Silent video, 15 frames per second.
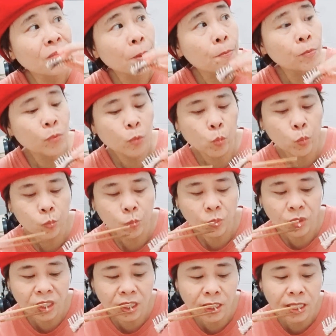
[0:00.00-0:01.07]
Thống nhất
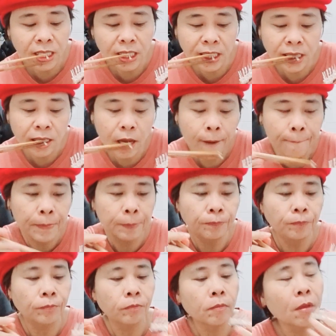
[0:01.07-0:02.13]
quản lý hoạt động
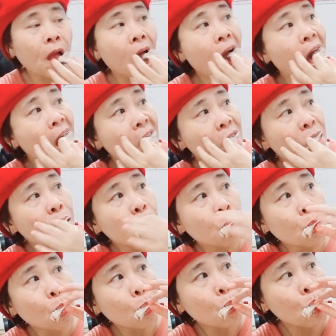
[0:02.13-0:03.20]
thông tin đối ngoại
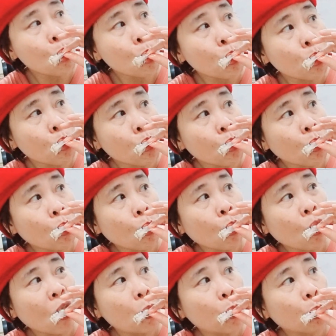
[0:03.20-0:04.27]
và chủ trì phối
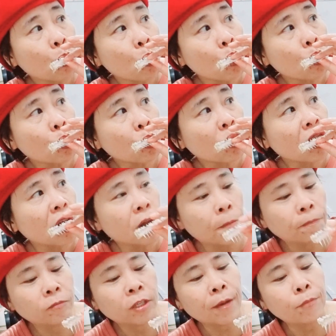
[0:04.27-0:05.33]
hợp với cơ
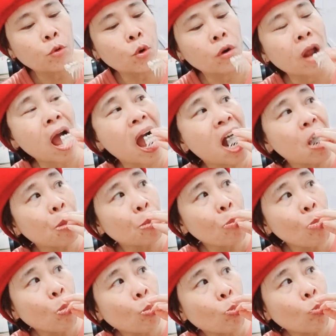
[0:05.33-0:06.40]
quan có liên quan
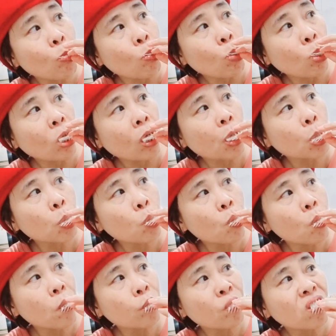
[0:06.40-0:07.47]
đề xuất triển
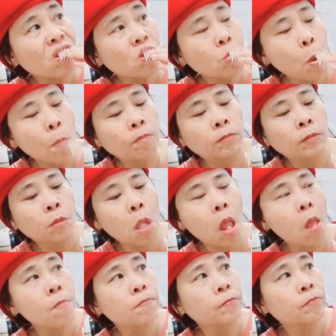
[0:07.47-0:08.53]
khai hoạt động thông
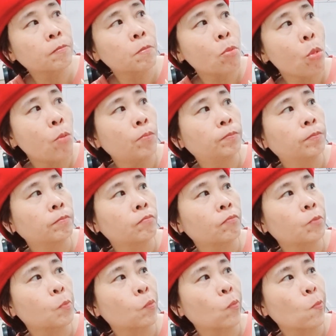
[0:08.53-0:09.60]
tin đối ngoại tại quốc
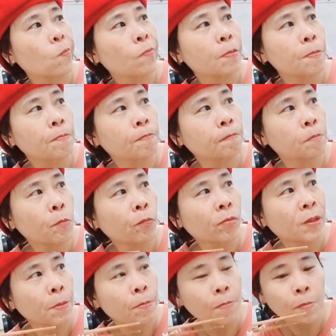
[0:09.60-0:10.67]
gia, tổ chức quốc
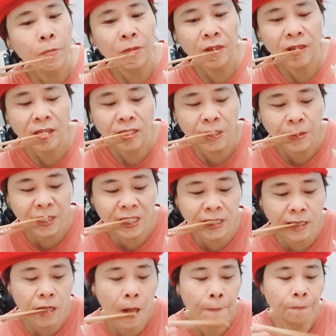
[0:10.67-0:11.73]
tế tiếp nhận.
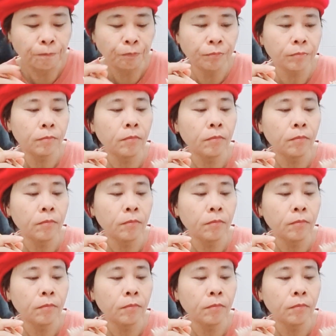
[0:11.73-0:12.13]
2.